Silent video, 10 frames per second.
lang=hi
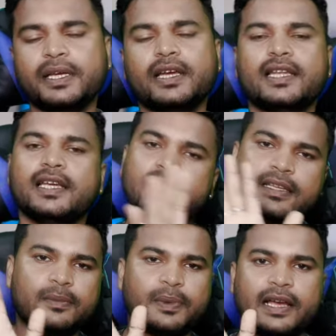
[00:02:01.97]
सभी के लिए
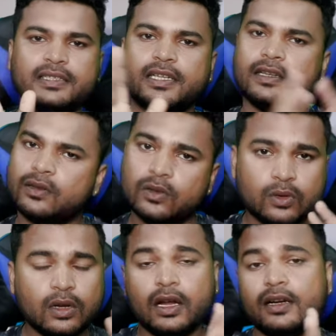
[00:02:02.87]
एक ही प्राइस है
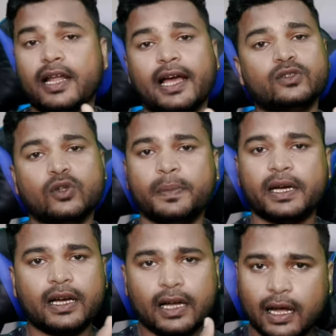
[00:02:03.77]
ढाई सौ
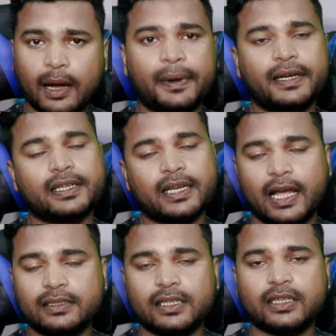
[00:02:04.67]
रुपये का आप एडिट
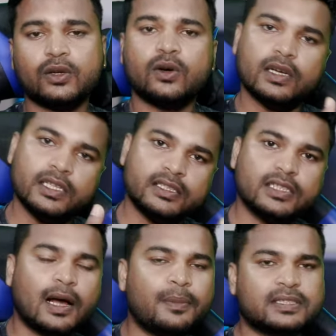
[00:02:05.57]
करा सकते हो
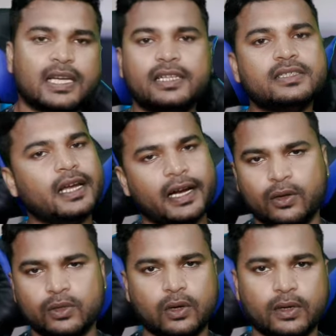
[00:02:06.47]
इजी आप आसानी से
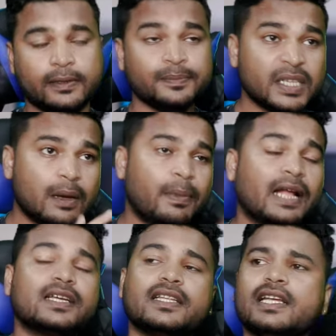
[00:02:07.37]
ऐड हो जाओगे
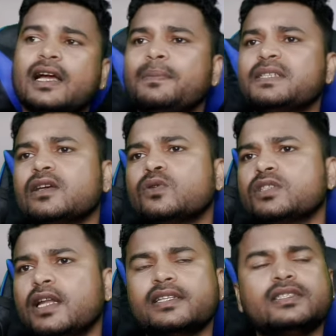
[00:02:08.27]
बात करते हैं यहाँ पास कि
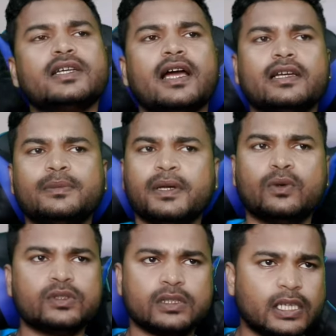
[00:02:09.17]
कुछ अलग से क्या गिफ्ट
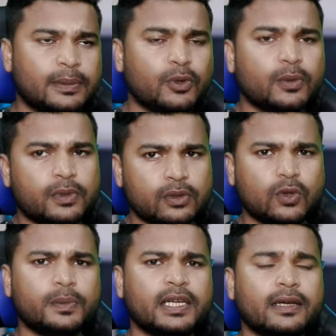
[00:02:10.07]
है कुछ गिफ्ट उफ्ट तो
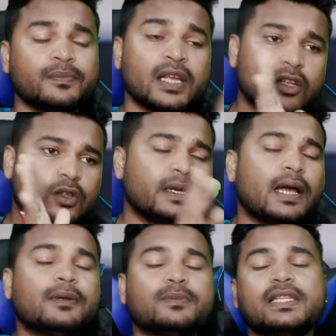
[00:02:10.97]
जो भी है तो
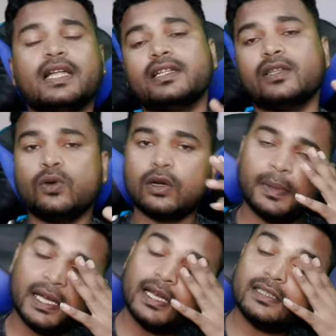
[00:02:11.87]
मैं यहाँ पास बता देता हूँ
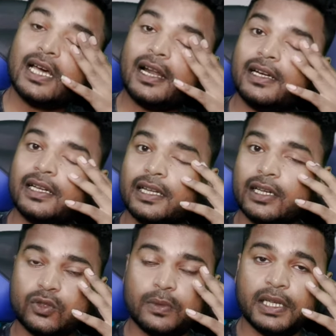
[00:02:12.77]
कि भाई एस सारा
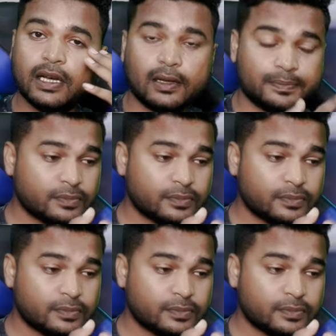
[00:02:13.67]
एडिटिंग का जो भी